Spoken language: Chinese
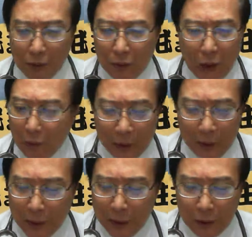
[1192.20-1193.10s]
吼后来
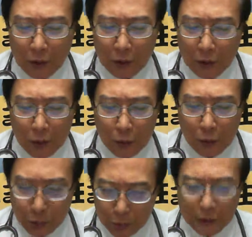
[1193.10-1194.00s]
嘛
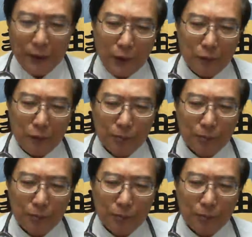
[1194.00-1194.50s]
付出代价。